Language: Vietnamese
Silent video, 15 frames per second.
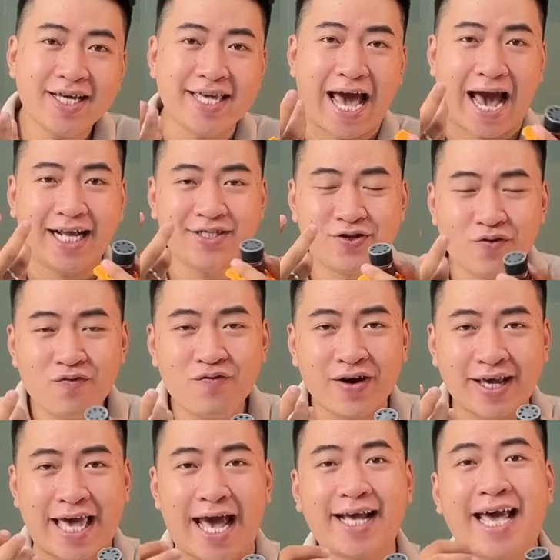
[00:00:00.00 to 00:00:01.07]
giải trung và
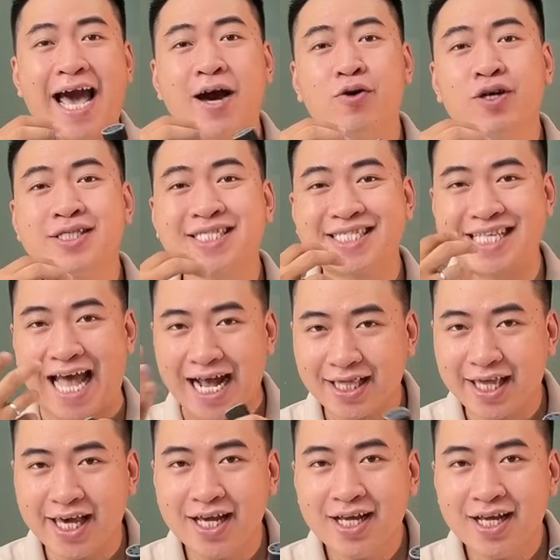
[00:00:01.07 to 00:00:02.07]
giải cao nó sáng tiếng,